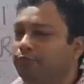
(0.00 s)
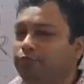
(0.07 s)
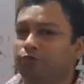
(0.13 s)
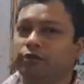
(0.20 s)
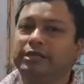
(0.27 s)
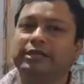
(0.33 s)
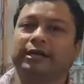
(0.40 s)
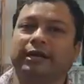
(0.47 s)

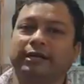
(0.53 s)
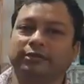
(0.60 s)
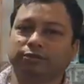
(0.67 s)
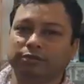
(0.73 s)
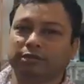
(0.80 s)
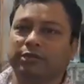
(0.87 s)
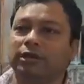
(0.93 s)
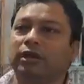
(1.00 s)
পরীক্ষায়
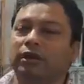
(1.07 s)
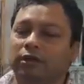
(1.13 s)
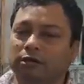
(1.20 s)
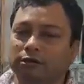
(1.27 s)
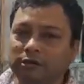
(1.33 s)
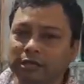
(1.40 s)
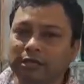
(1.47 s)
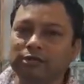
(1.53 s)
যদি
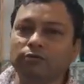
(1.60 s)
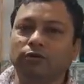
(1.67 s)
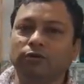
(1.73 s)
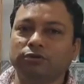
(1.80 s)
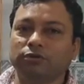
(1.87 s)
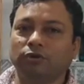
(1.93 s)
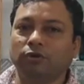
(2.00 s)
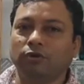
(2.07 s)
কন্টিনিউ
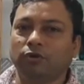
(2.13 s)
হতো